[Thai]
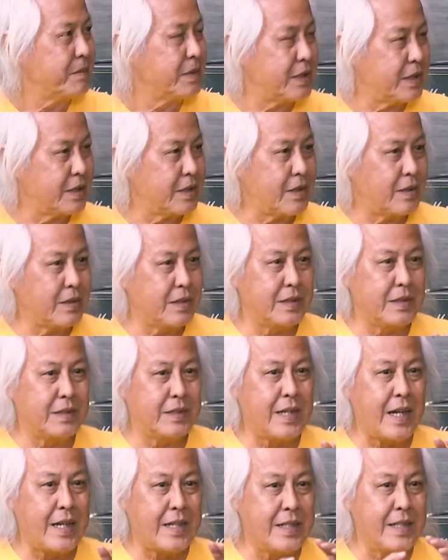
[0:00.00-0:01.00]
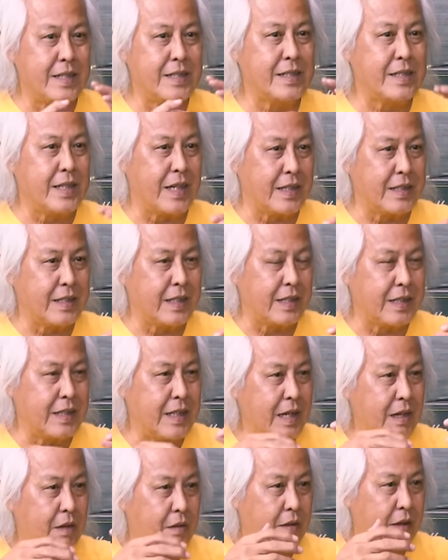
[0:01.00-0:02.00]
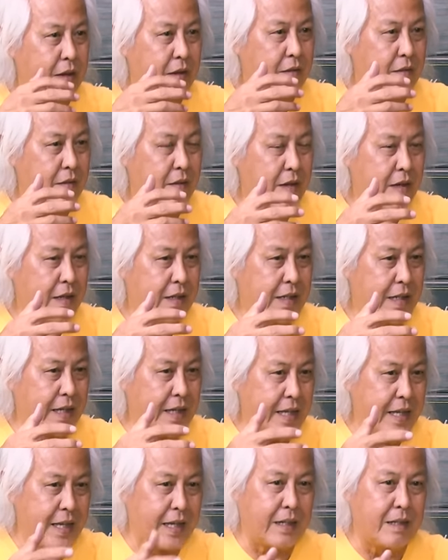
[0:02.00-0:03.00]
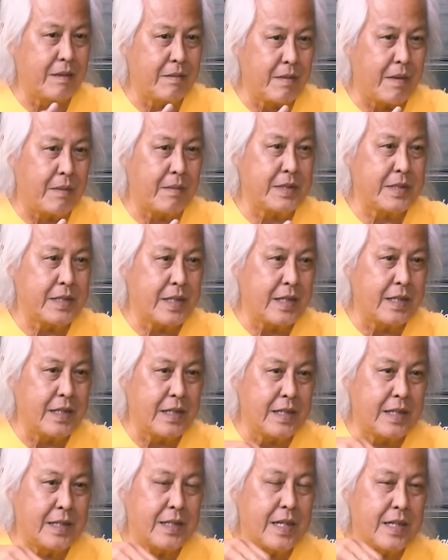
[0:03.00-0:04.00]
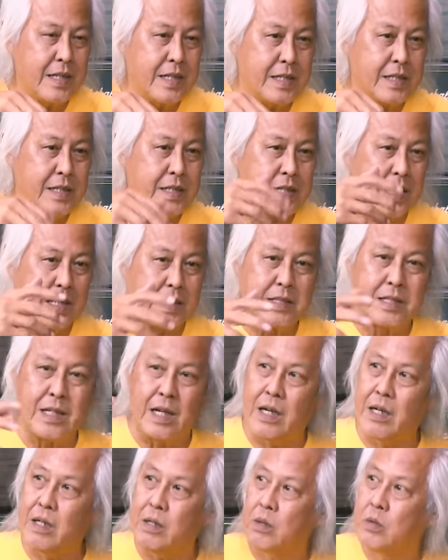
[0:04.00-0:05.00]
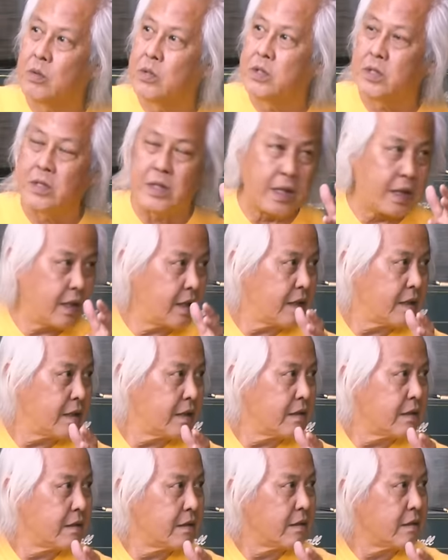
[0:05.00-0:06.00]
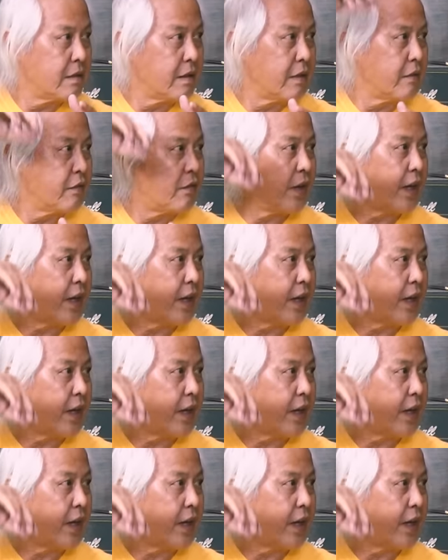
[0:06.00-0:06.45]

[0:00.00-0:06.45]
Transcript: มันจะต้องได้ยินเสียงจากที่เราครีเอทขึ้นมาไม่ใช่ได้ยินเสียงจากอะคูสติกรีเฟ